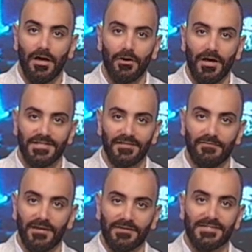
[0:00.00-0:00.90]
او اسف
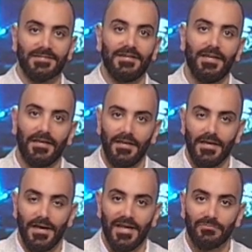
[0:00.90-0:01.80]
بهالتصريح
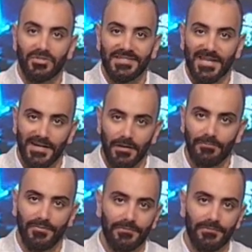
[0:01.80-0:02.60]
المستغرب